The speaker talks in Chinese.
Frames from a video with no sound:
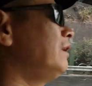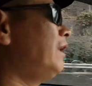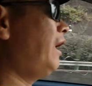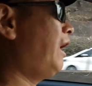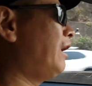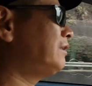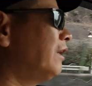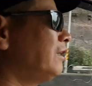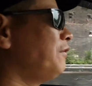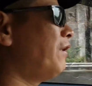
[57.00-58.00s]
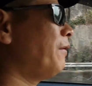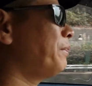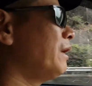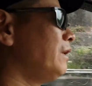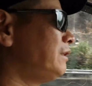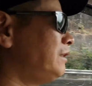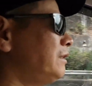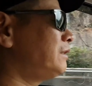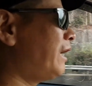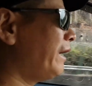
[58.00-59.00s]
那这个地方，其
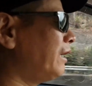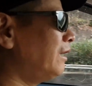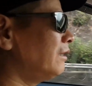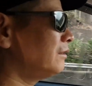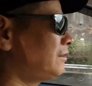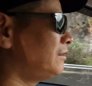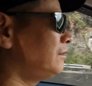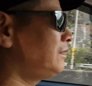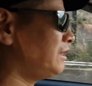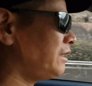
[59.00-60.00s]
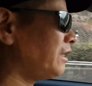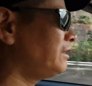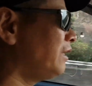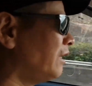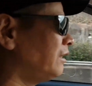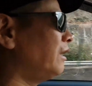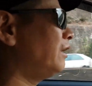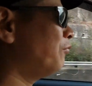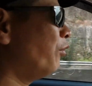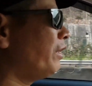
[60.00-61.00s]
实在20几年前
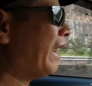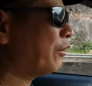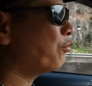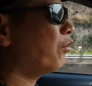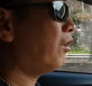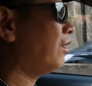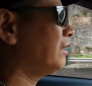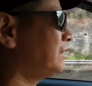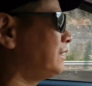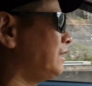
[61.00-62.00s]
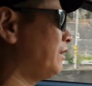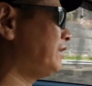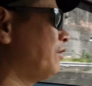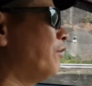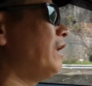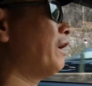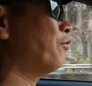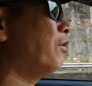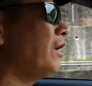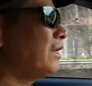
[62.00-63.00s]
我也来过哦，
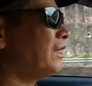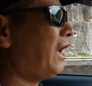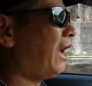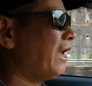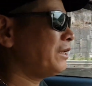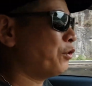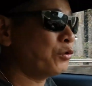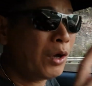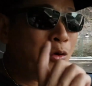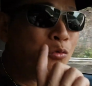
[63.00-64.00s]
那有一段